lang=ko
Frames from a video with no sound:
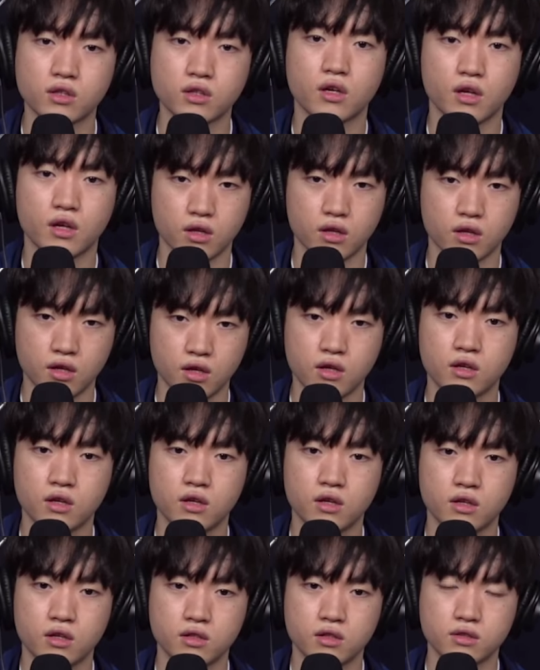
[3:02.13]
해-
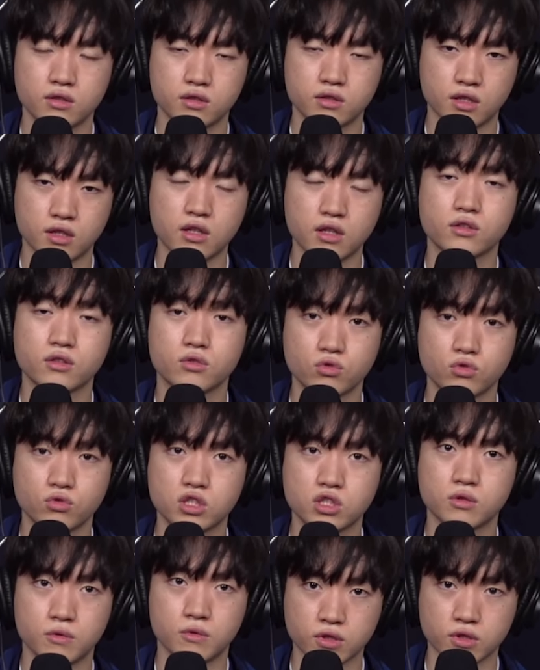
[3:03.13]
생각이 들고
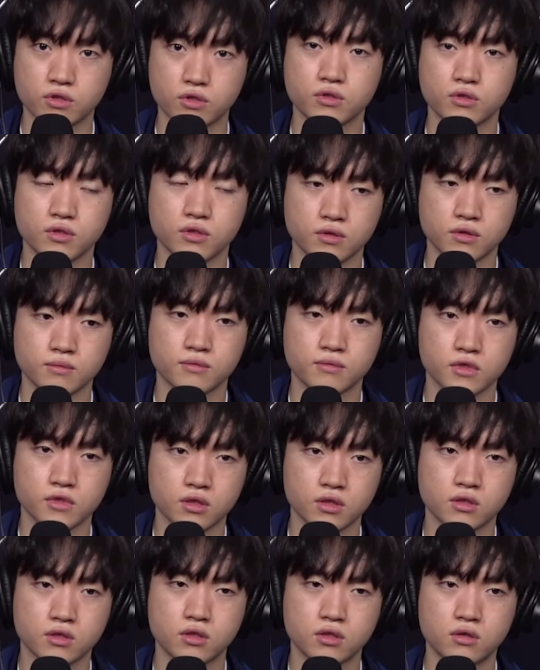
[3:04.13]
지금 와서는
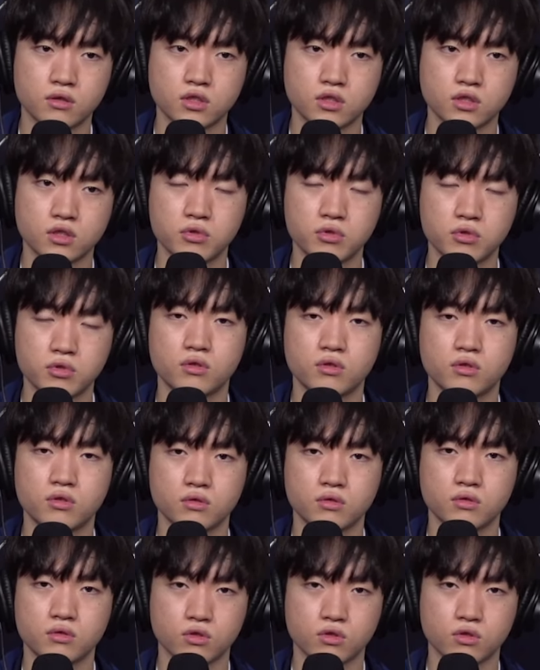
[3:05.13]
그런 챔피언,